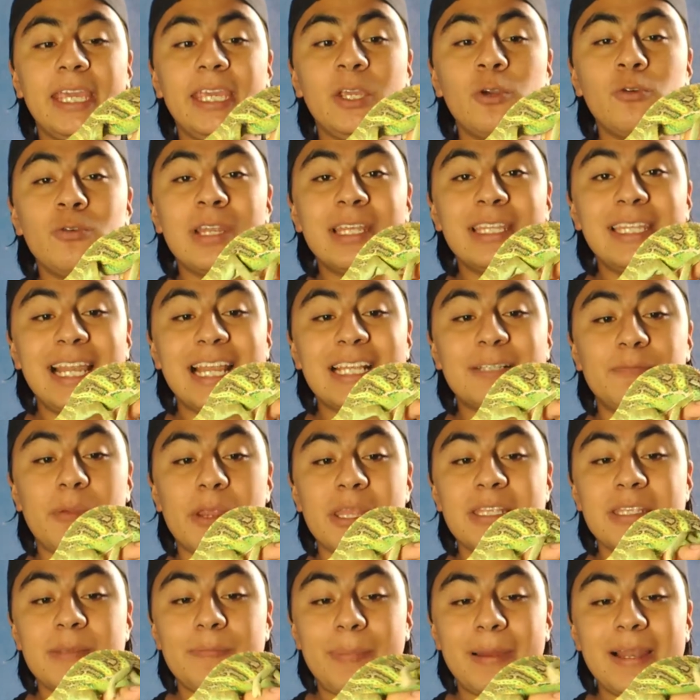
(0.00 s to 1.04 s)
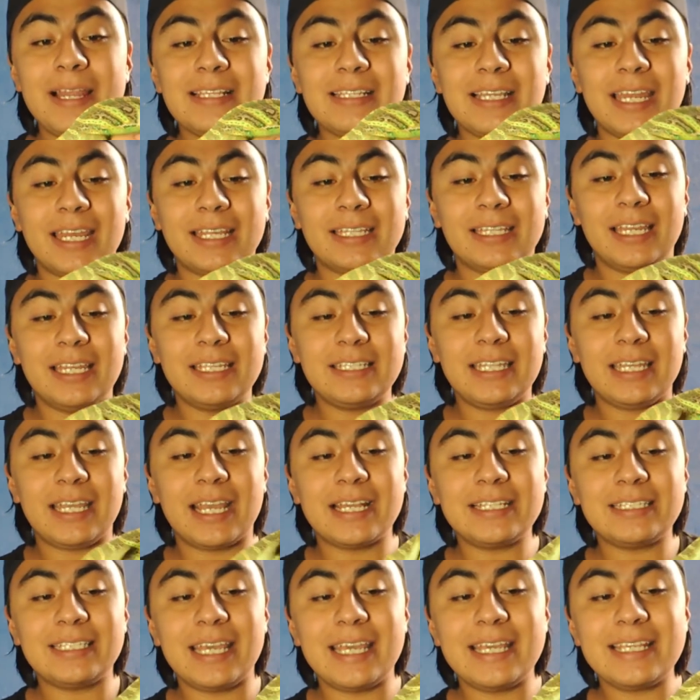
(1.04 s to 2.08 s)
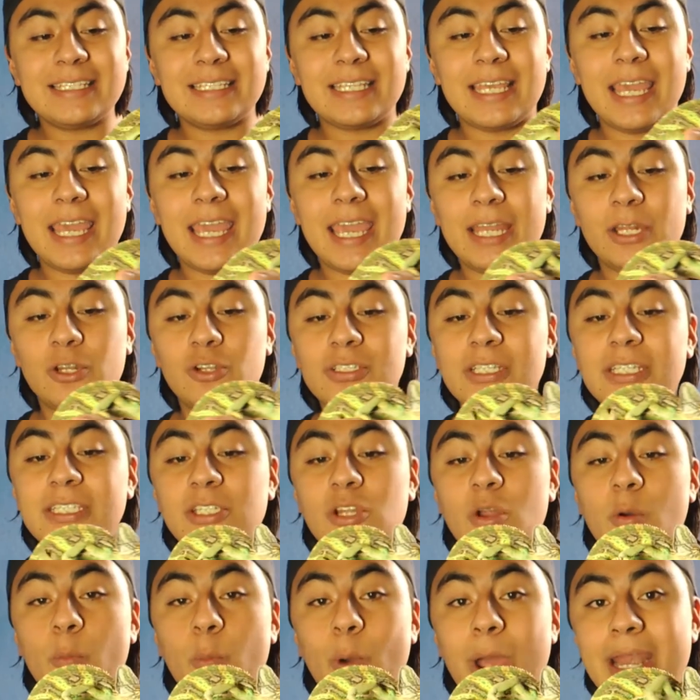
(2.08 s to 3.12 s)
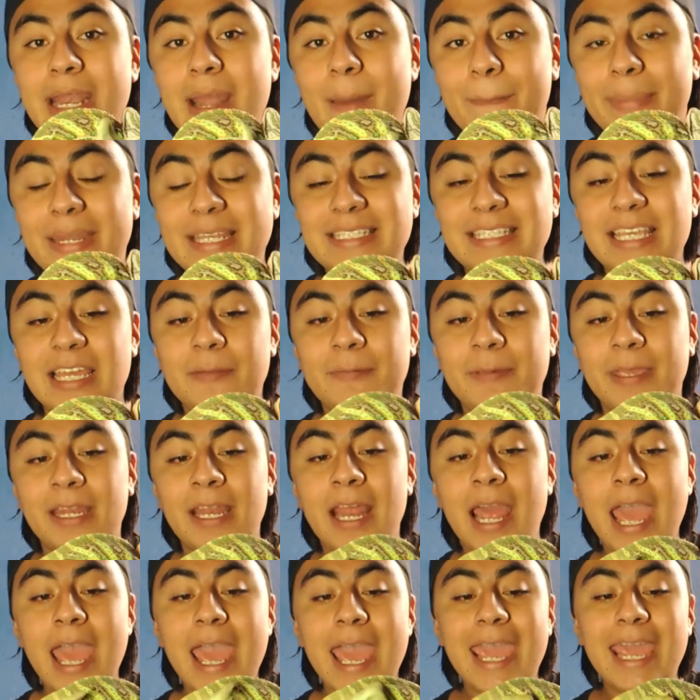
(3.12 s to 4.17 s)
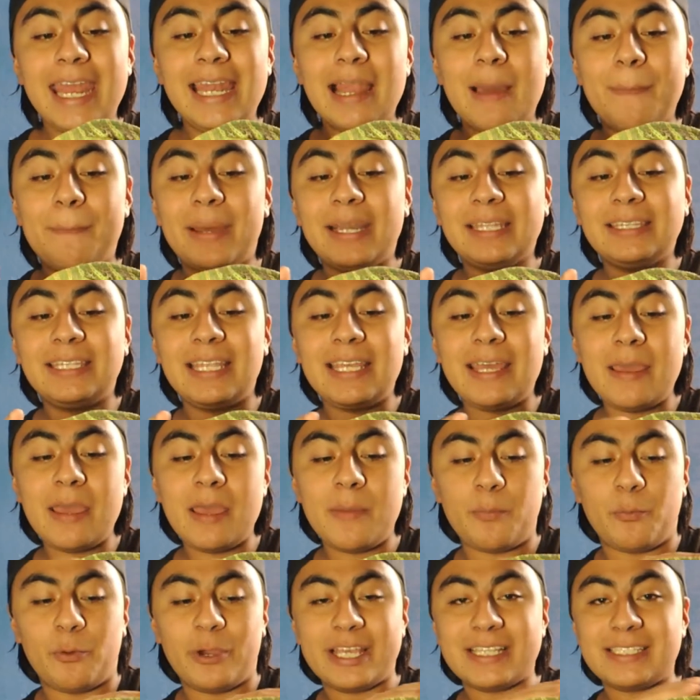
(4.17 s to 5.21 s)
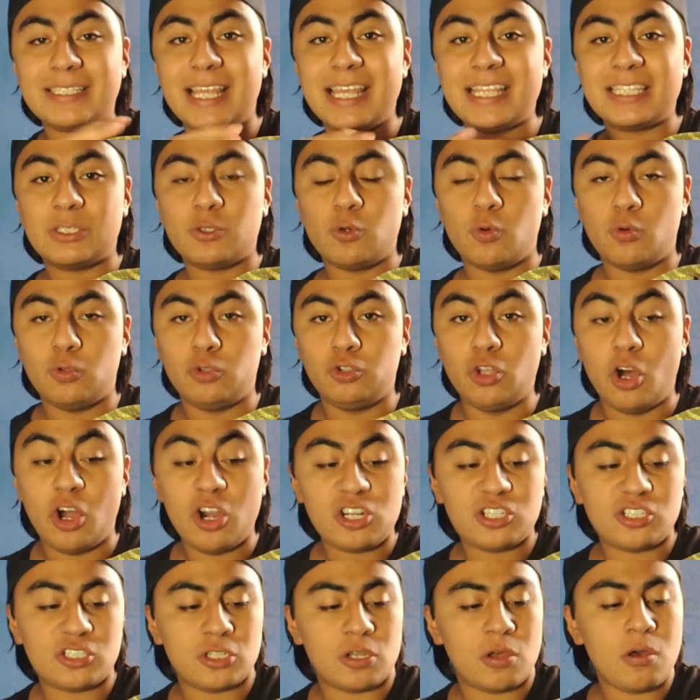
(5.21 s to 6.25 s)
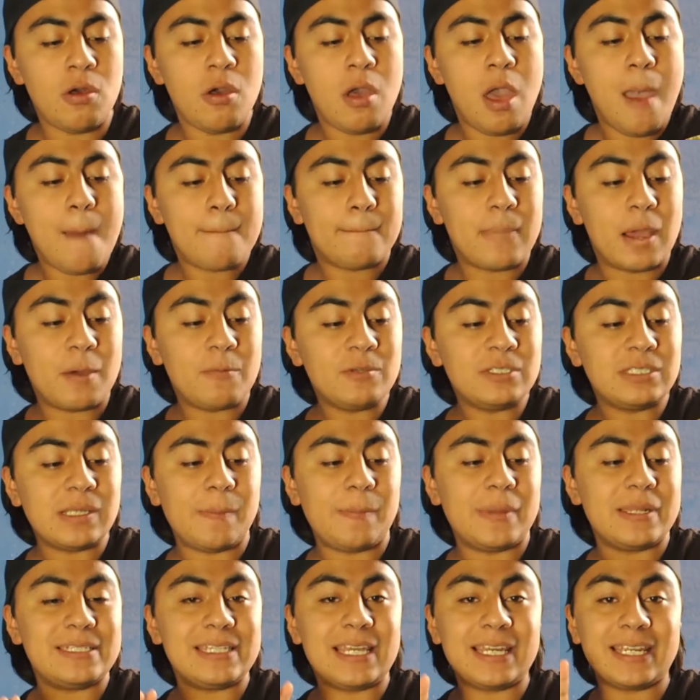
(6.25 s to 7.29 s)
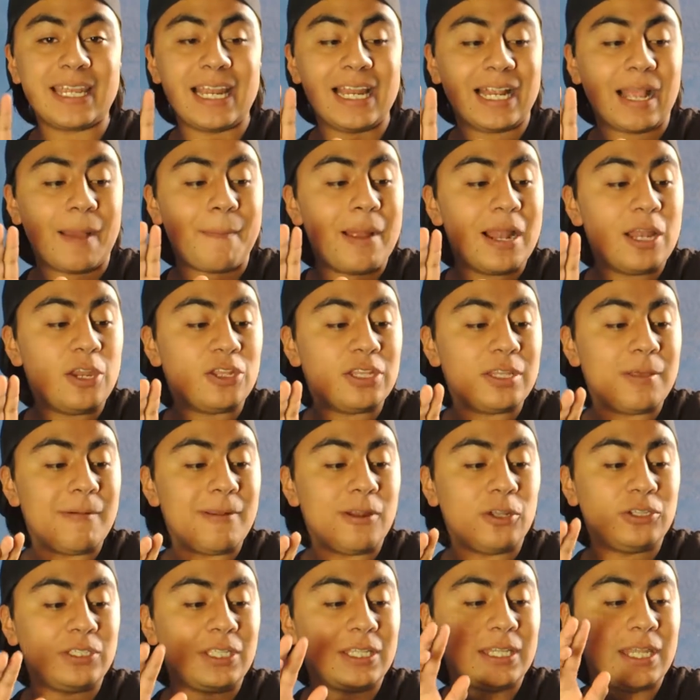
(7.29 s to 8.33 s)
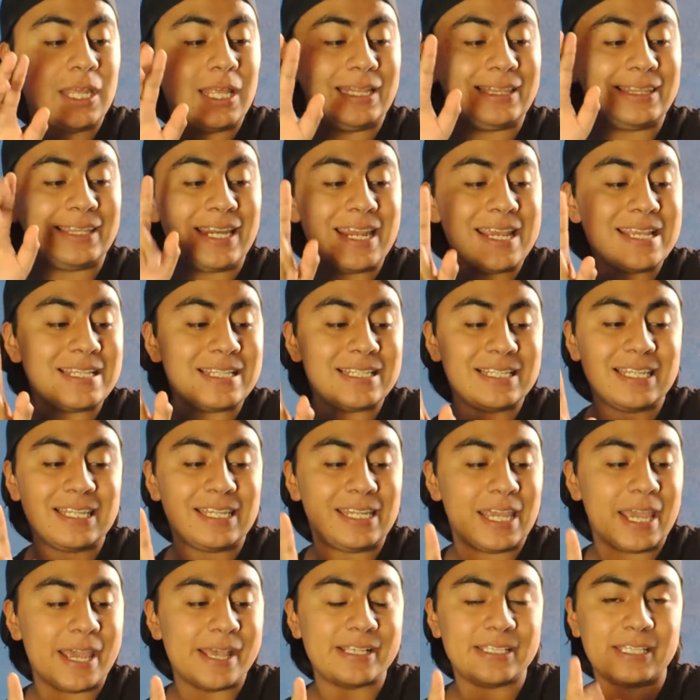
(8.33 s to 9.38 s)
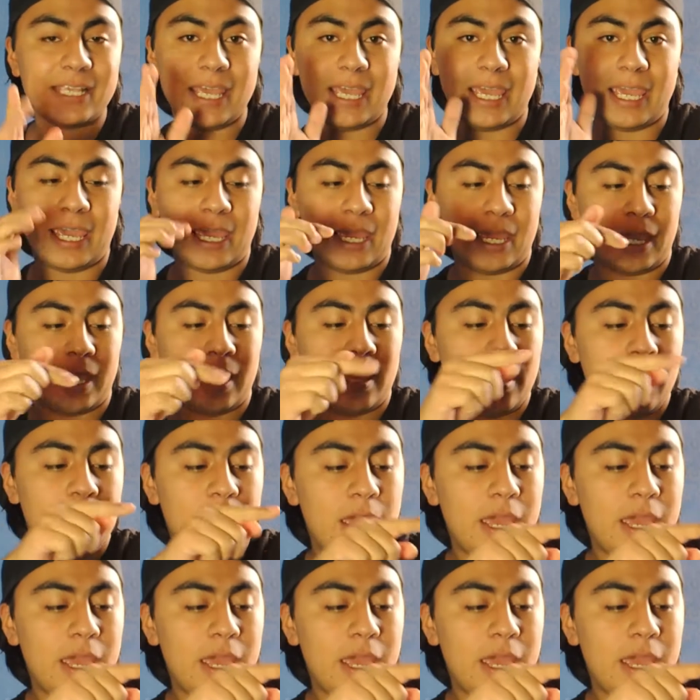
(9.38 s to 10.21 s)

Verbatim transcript: Y una de las principales características es que, no sé si lo puedan apreciar bien, en la parte pues de su dorso vamos a apreciar que el camaleón de velo tiene tres líneas eh,